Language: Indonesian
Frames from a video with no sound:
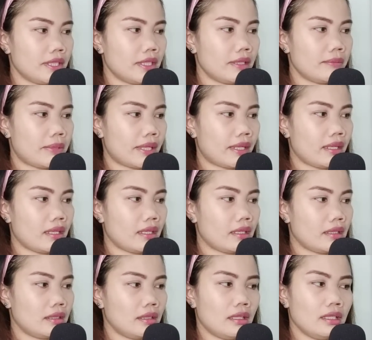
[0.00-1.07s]
ini mereka.
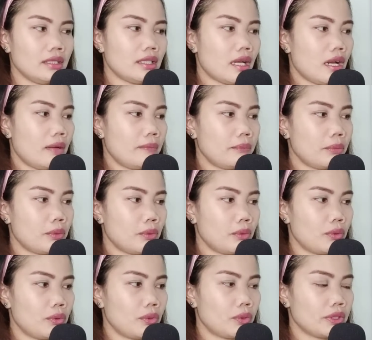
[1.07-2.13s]
Ya
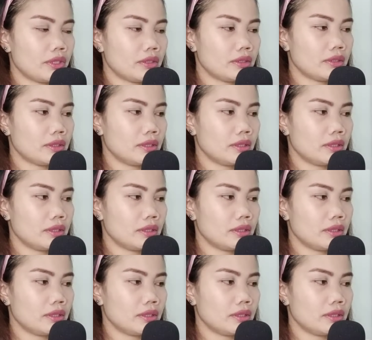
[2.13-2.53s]
ampun.